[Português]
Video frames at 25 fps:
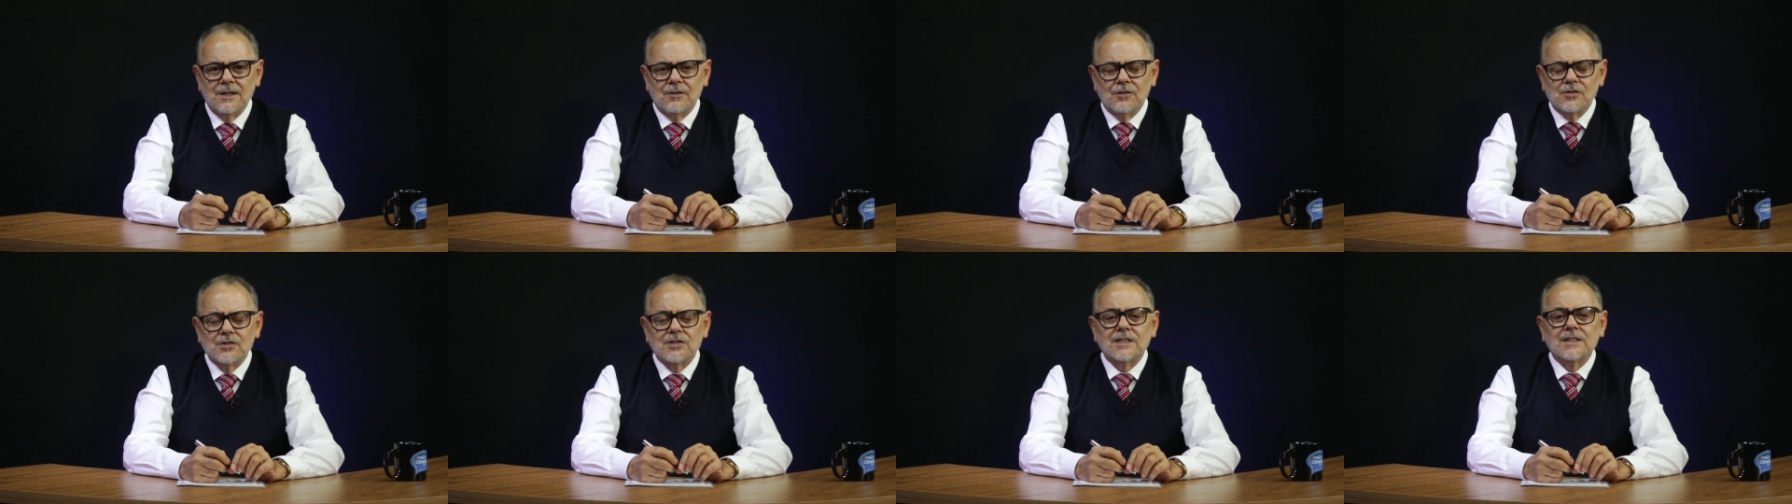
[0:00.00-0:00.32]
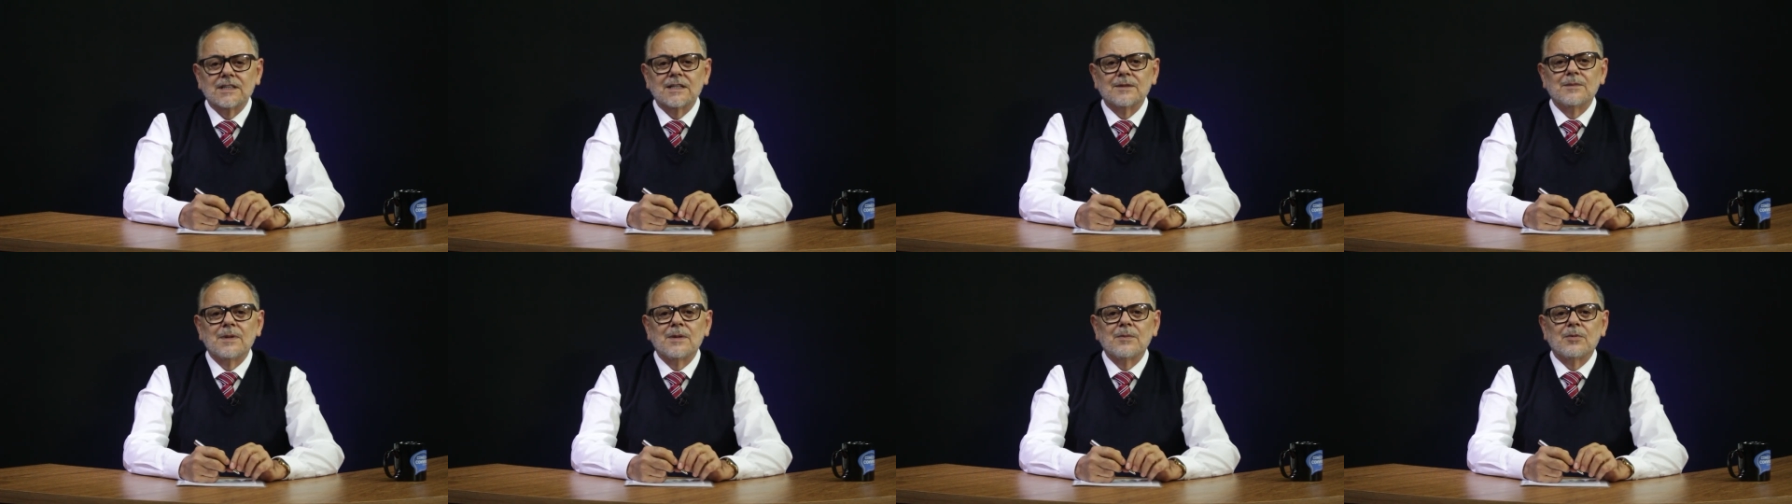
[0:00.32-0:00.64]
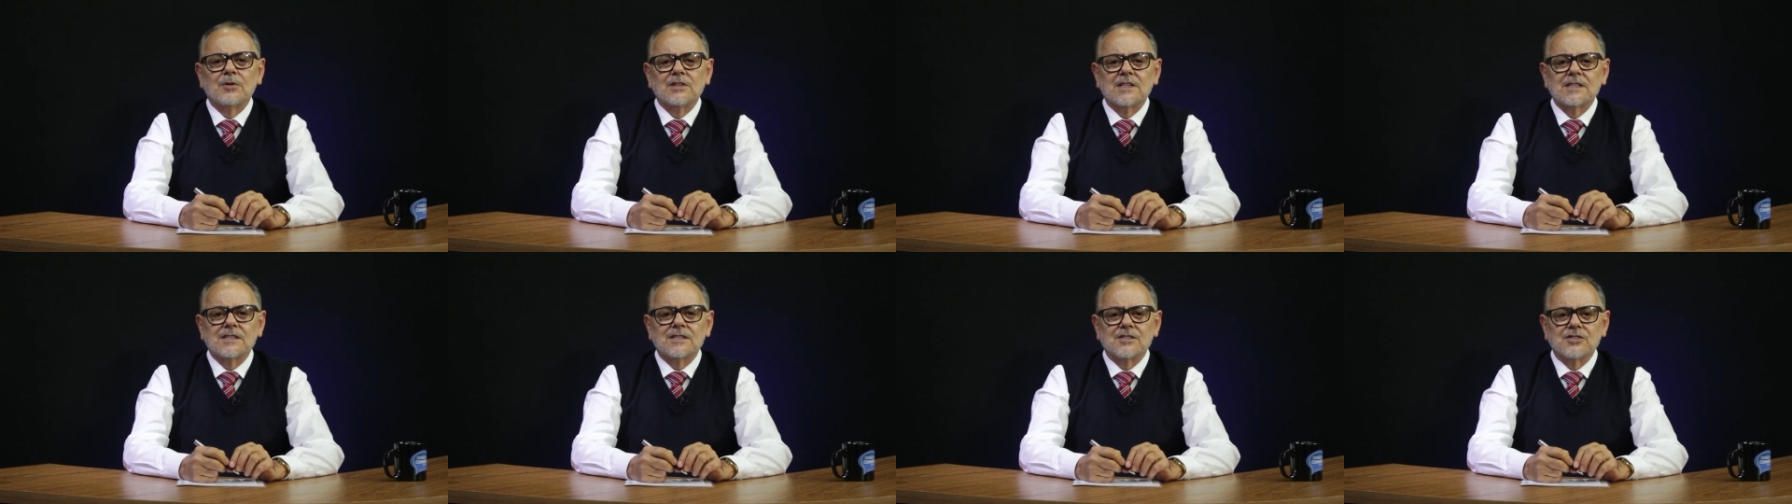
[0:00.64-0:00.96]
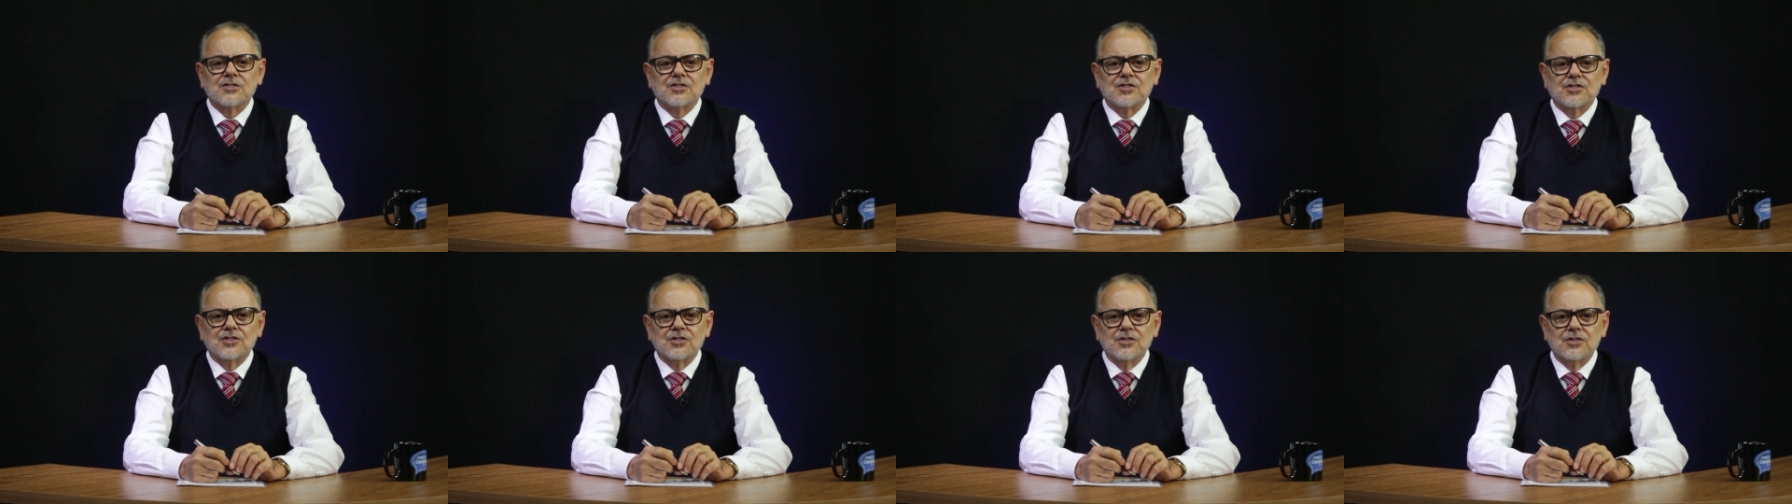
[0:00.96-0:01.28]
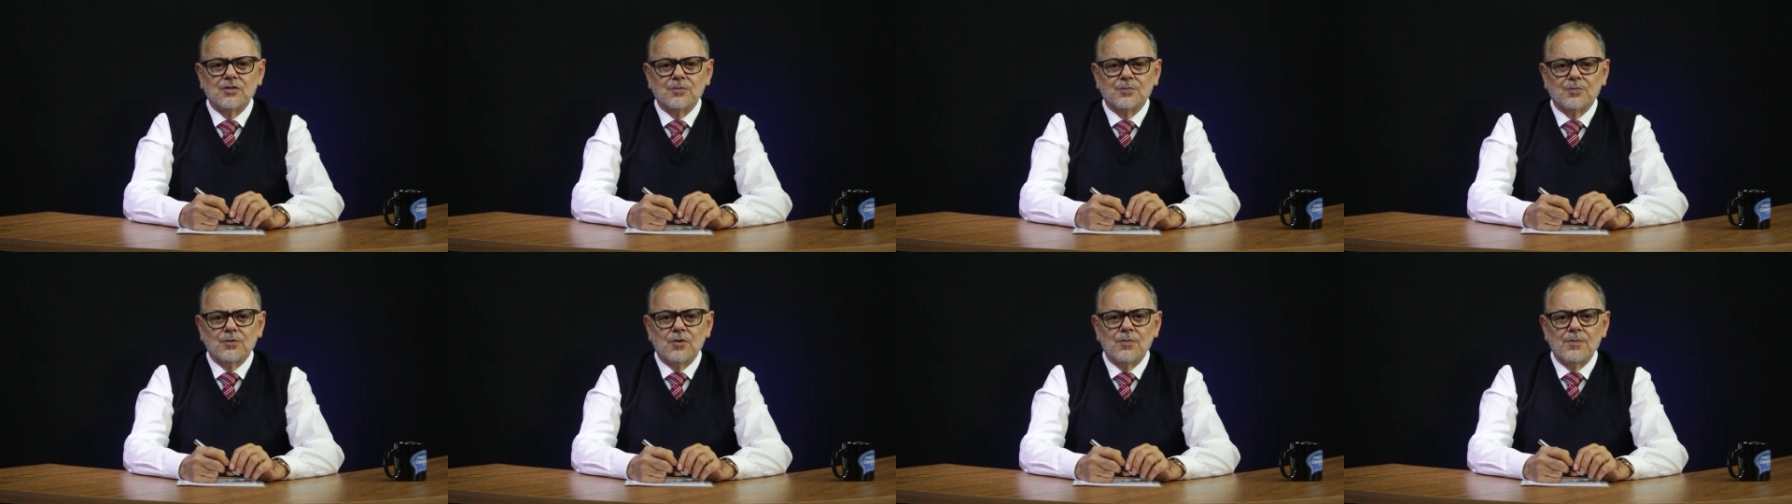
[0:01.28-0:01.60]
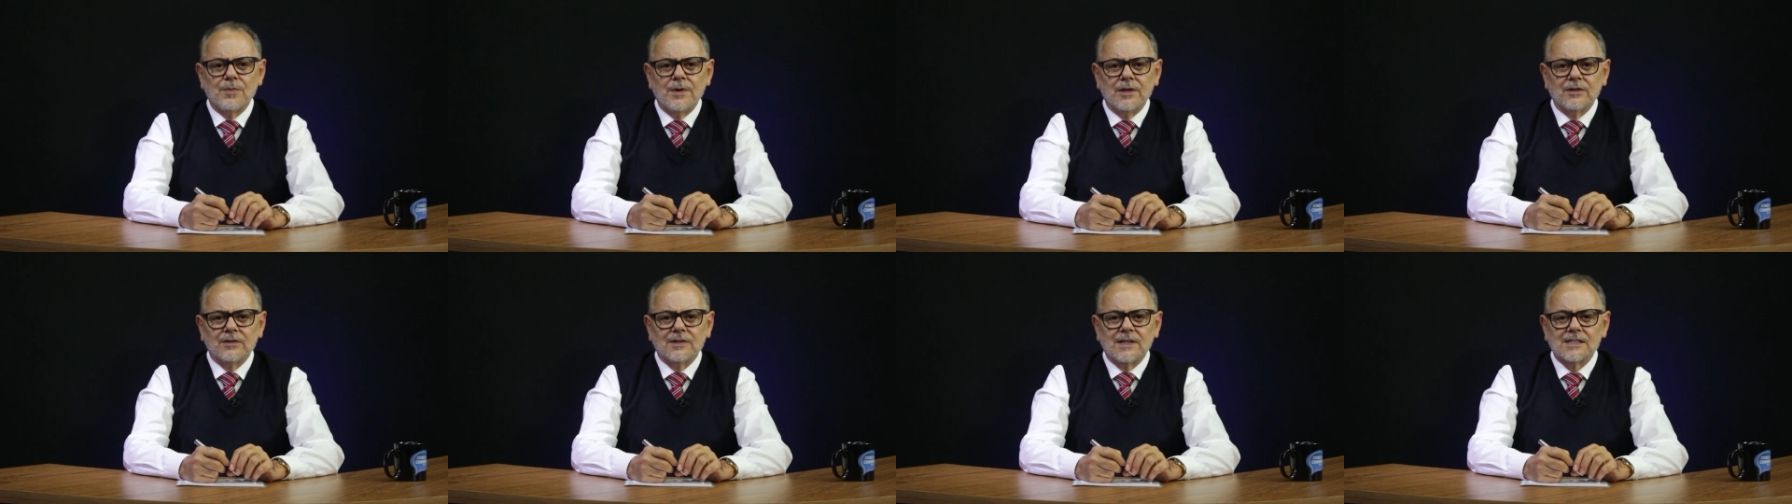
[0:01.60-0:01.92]
Você também pode assistir por
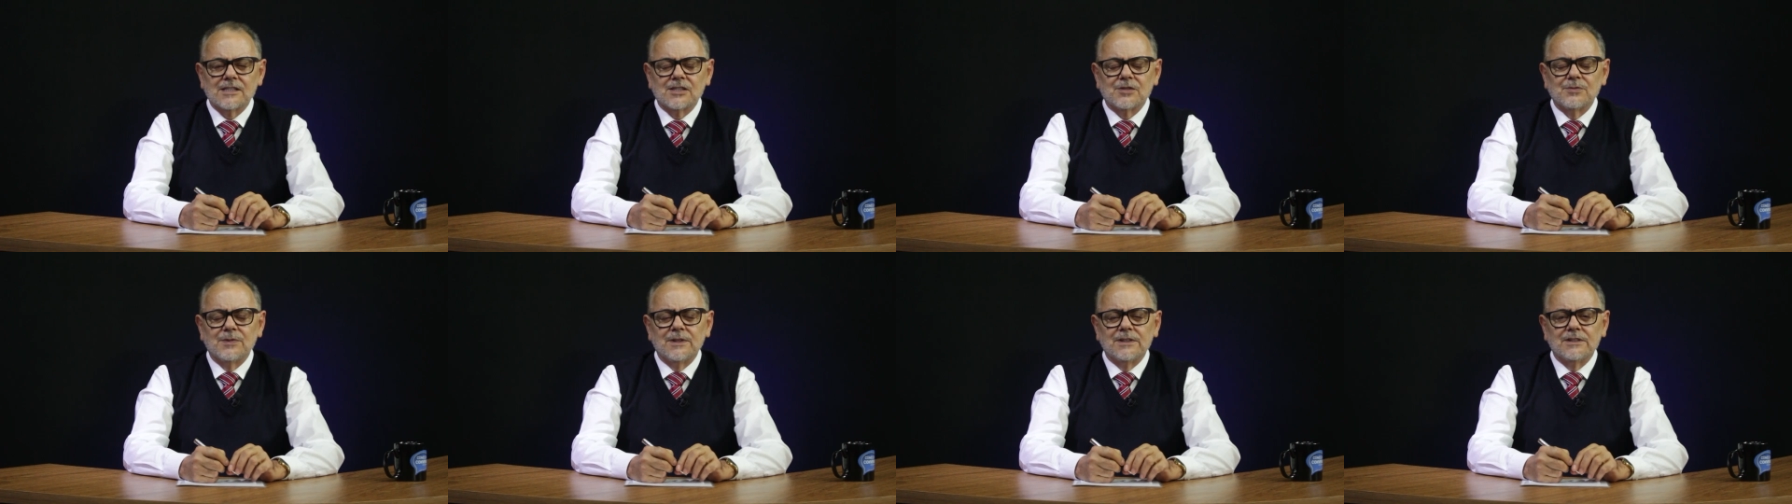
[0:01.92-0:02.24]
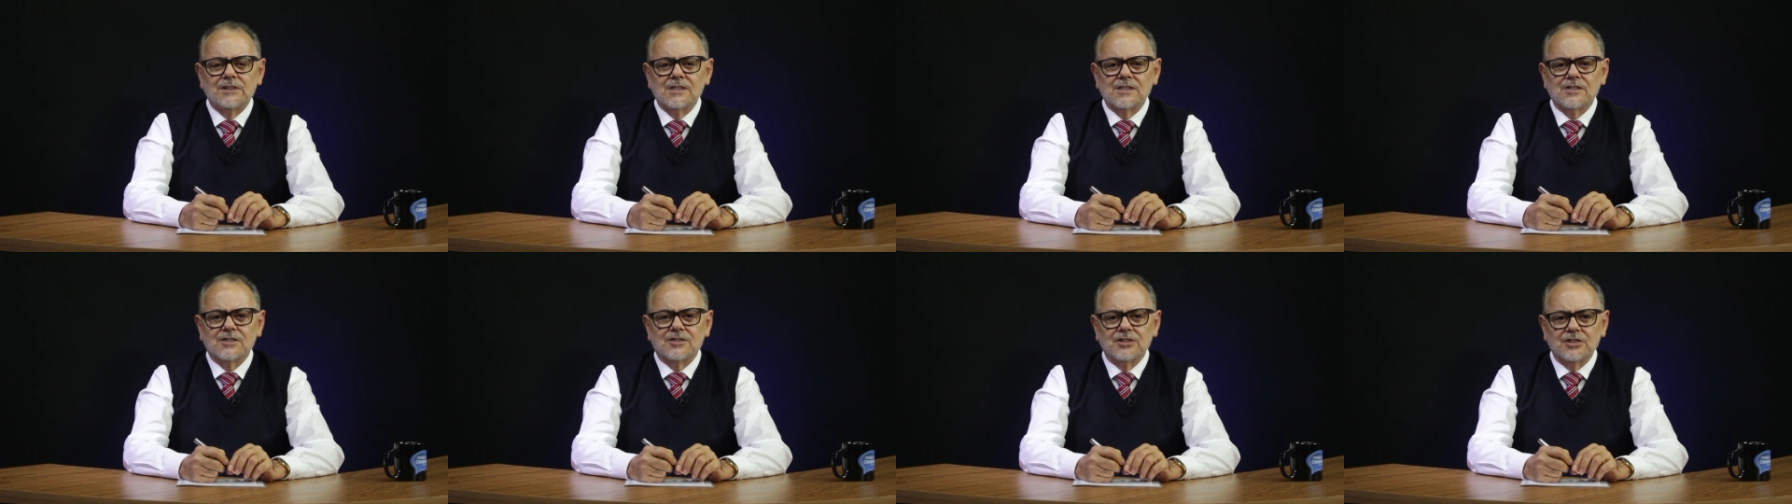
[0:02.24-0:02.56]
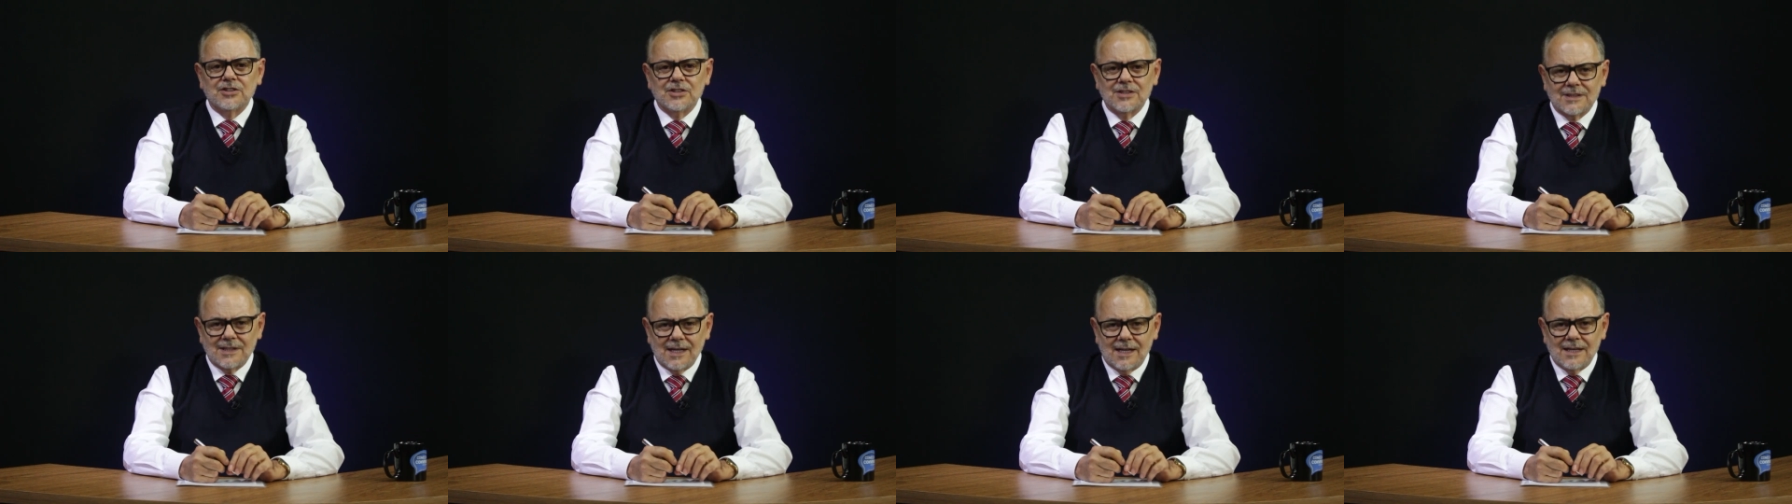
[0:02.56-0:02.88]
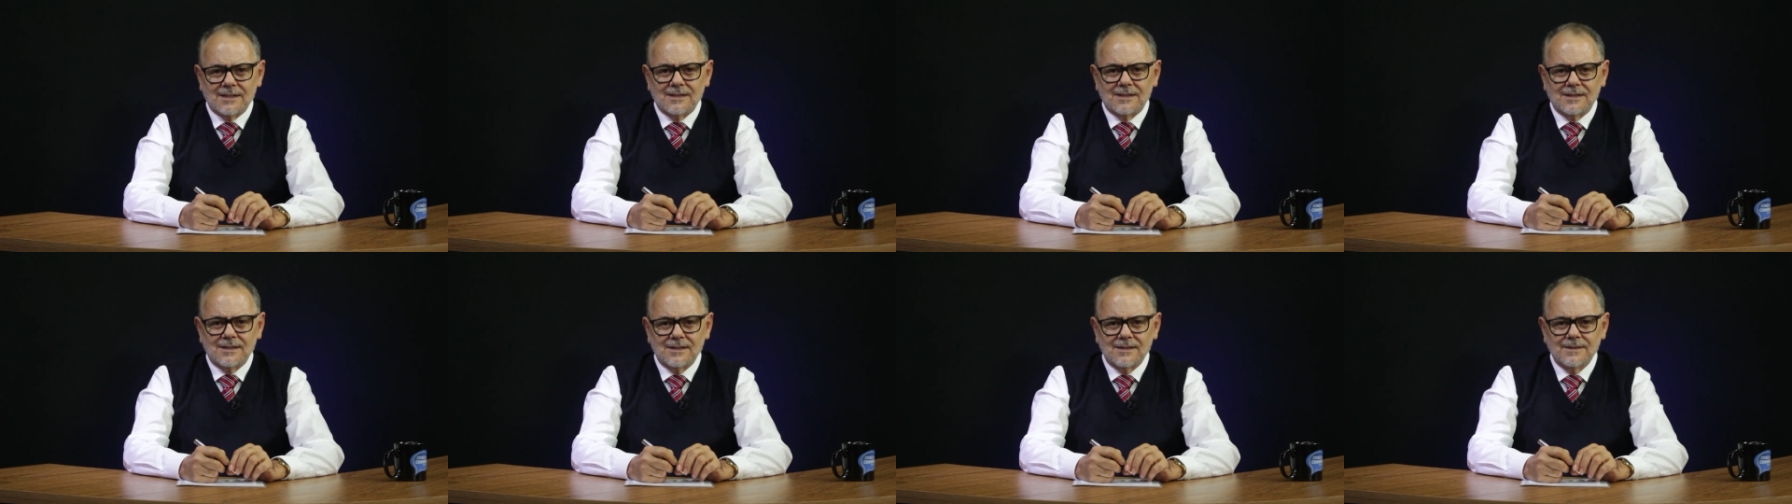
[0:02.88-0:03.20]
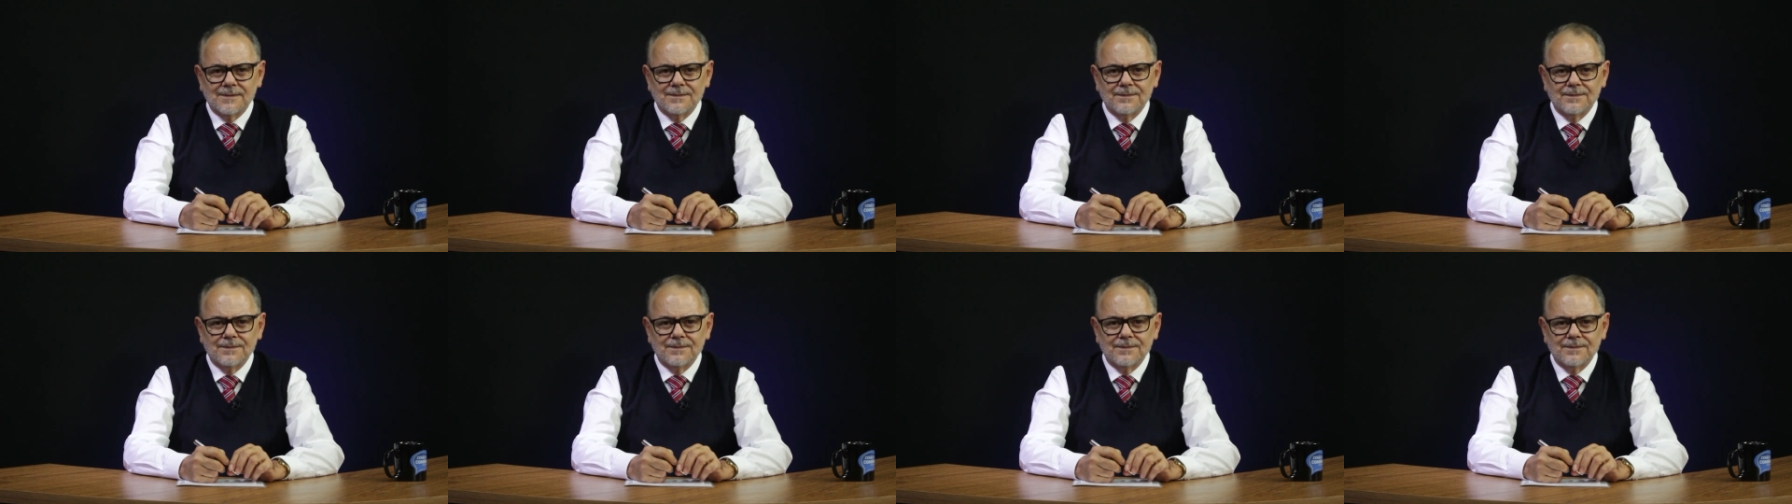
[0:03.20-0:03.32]
meio das mídias digitais.